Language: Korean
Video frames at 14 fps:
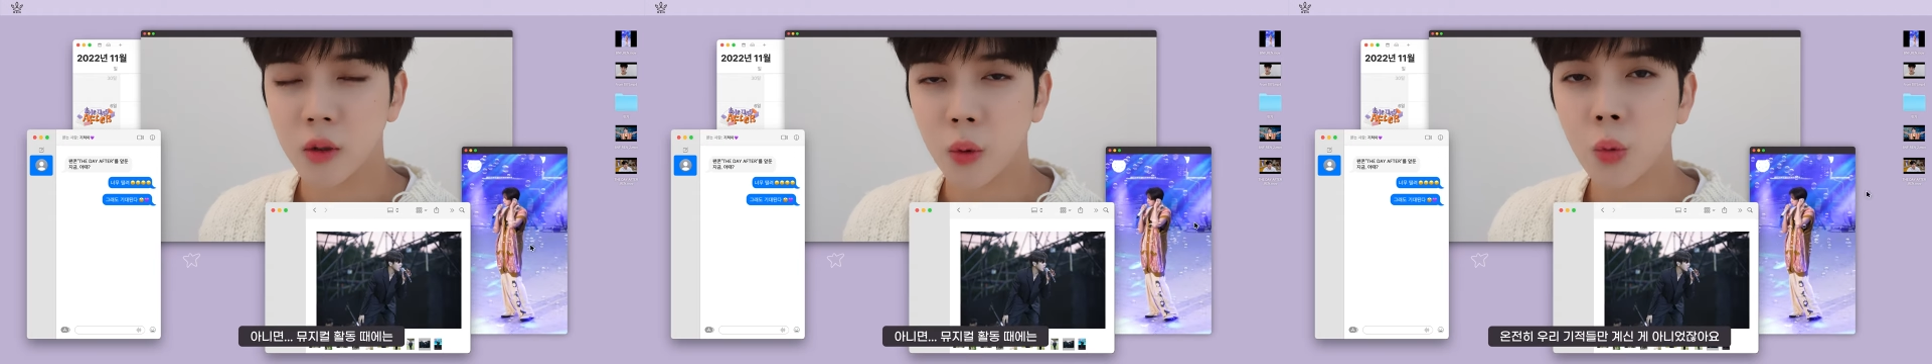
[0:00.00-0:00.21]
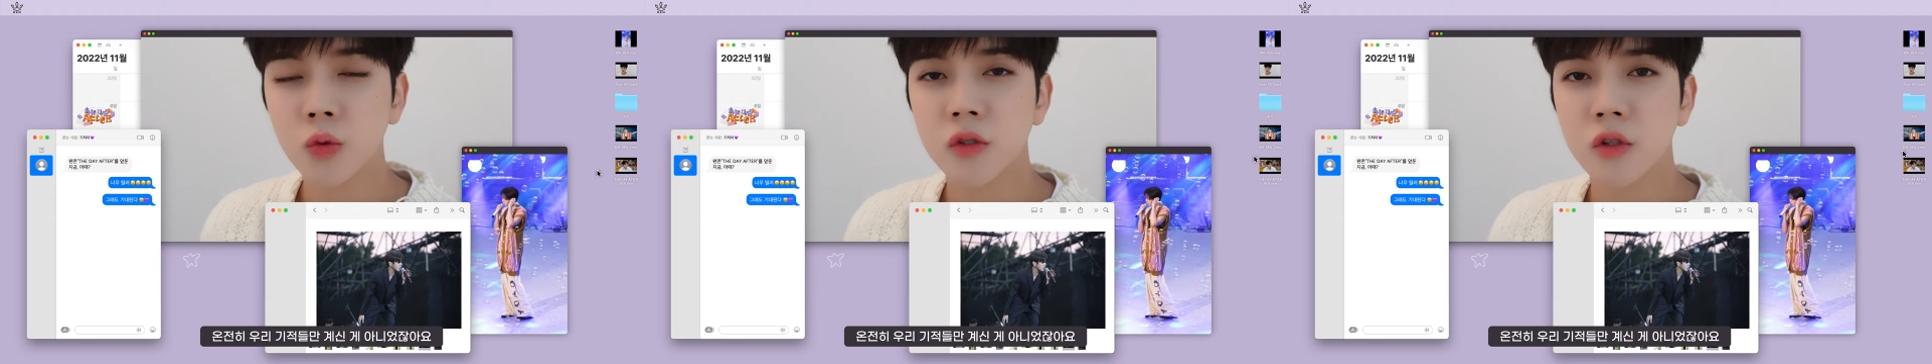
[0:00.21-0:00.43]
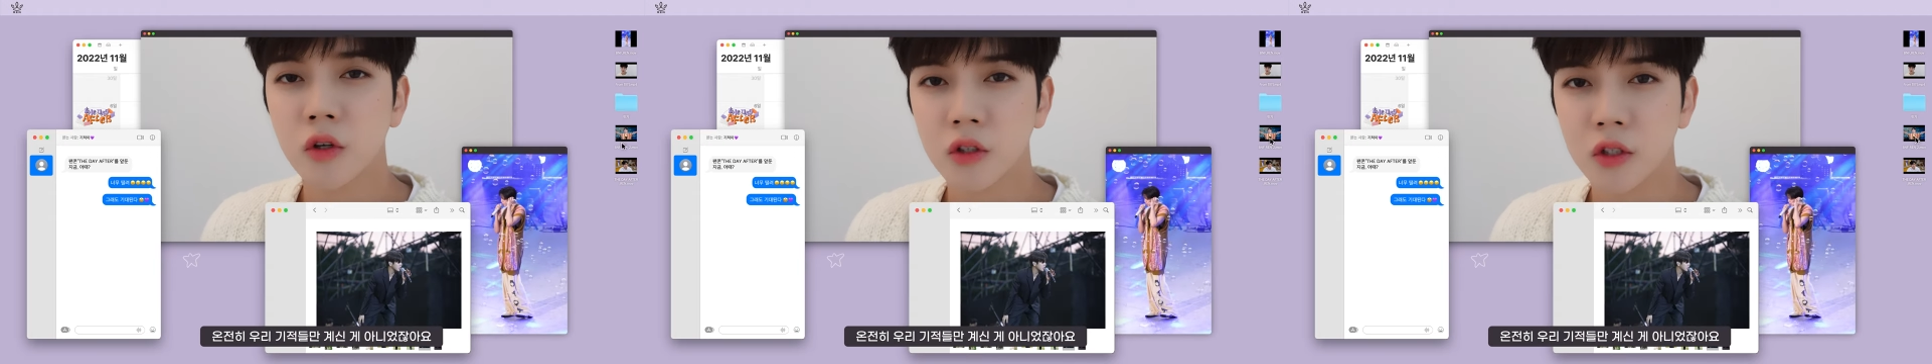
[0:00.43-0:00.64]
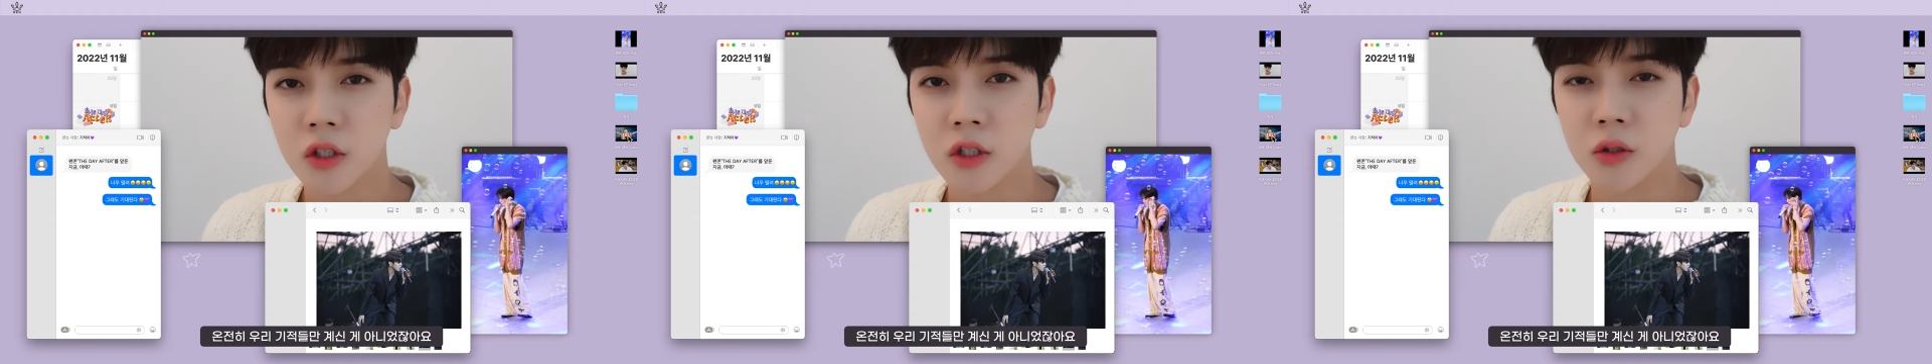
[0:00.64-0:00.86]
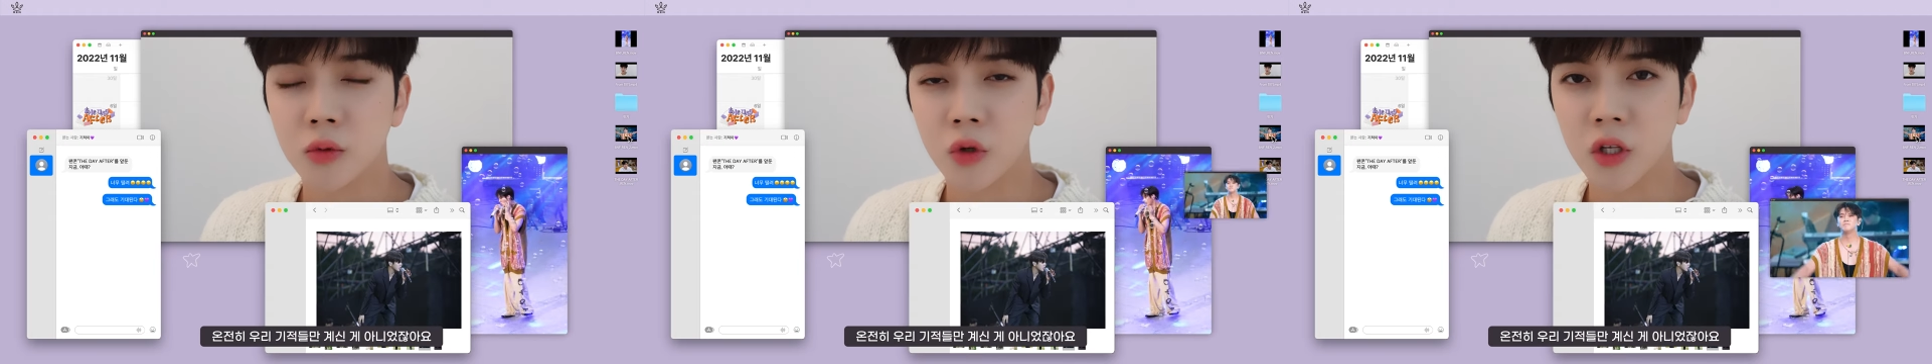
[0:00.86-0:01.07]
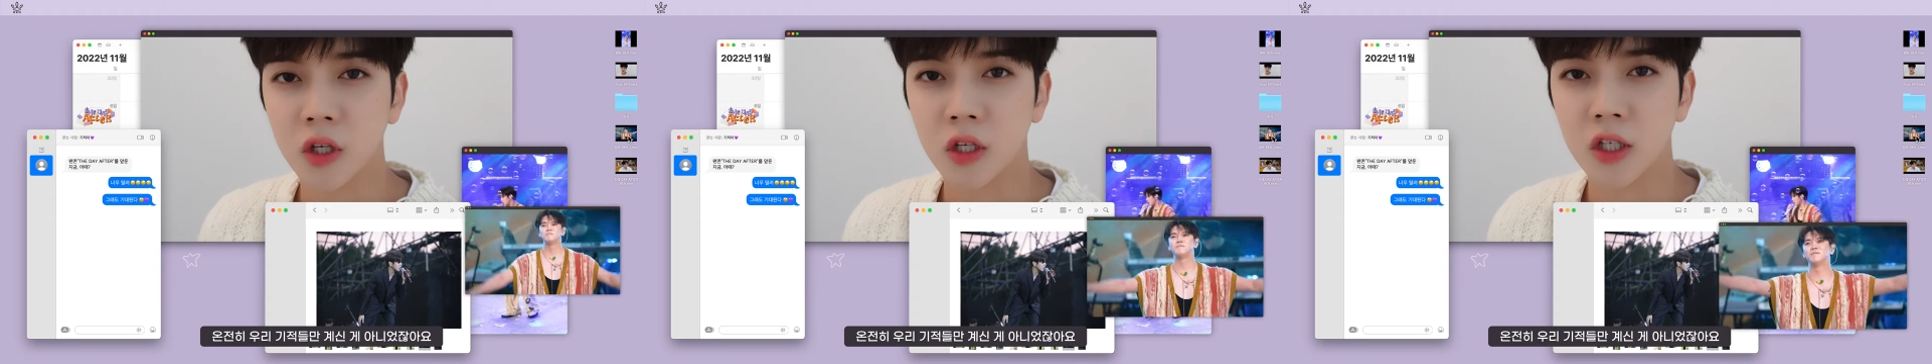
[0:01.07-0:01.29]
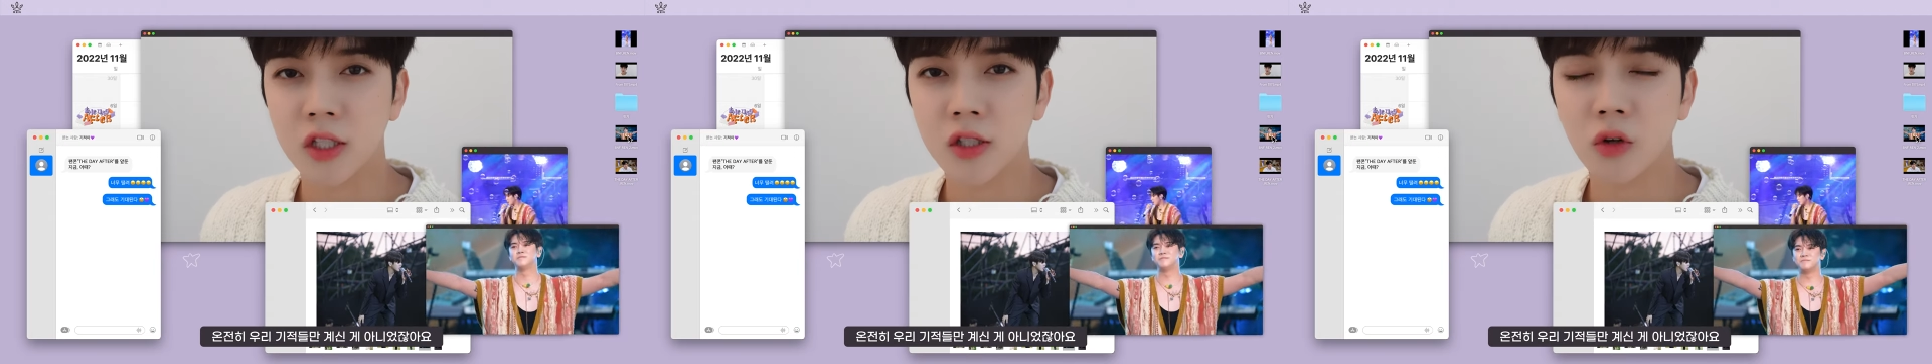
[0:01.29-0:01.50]
온전히 우리
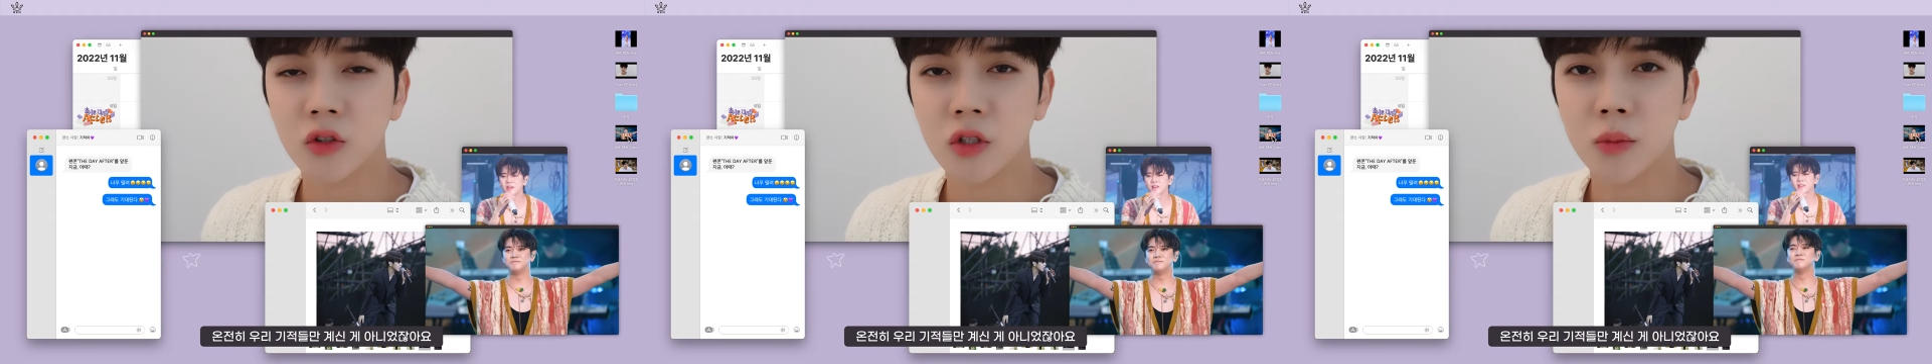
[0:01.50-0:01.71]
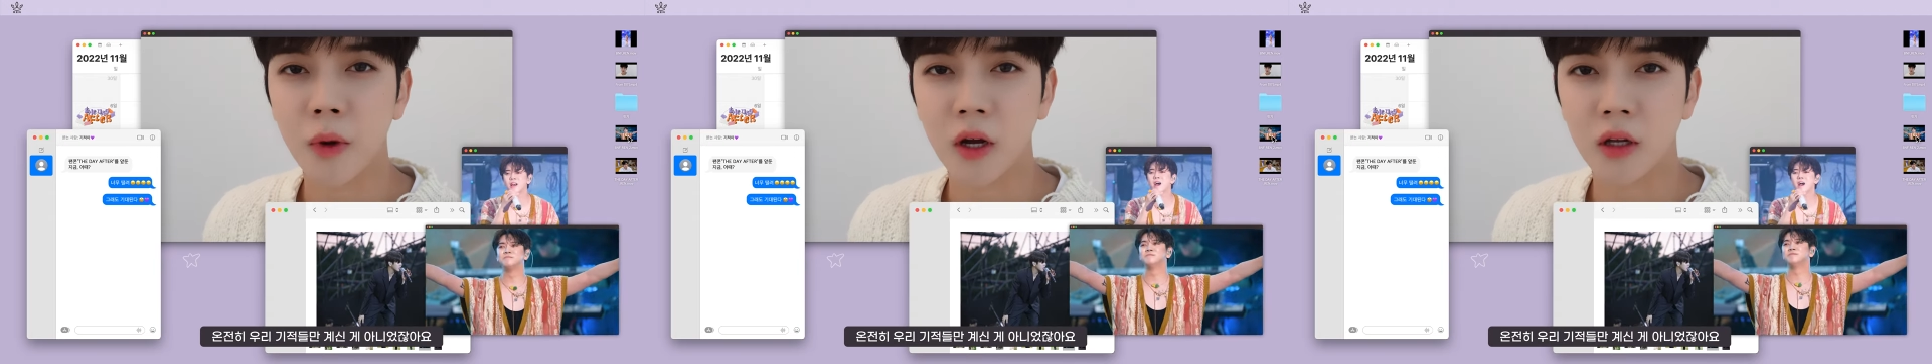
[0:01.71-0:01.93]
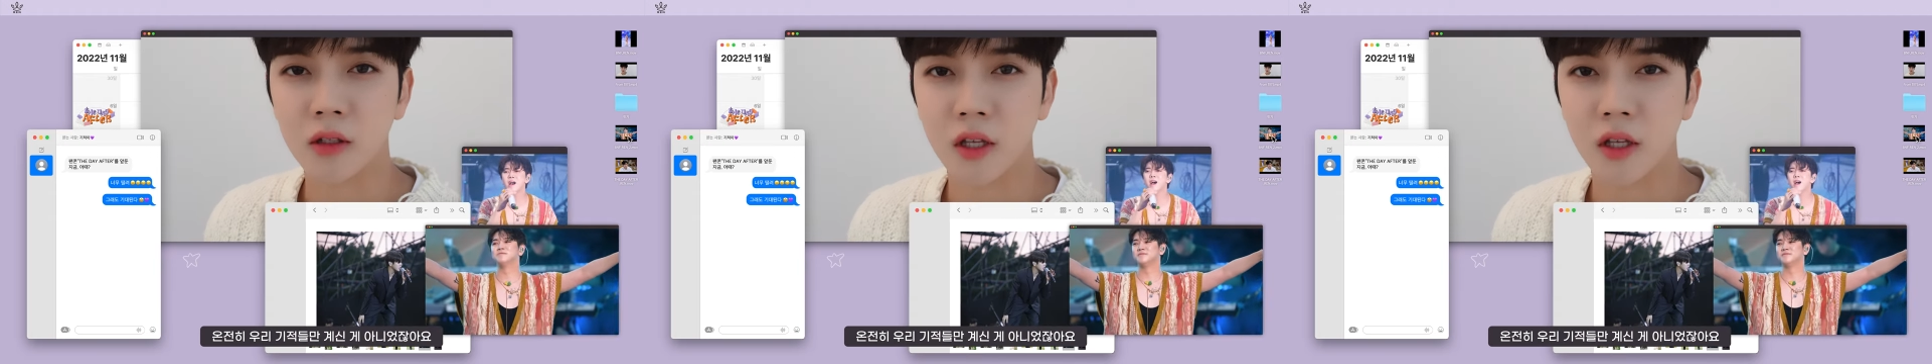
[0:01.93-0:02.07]
기적들만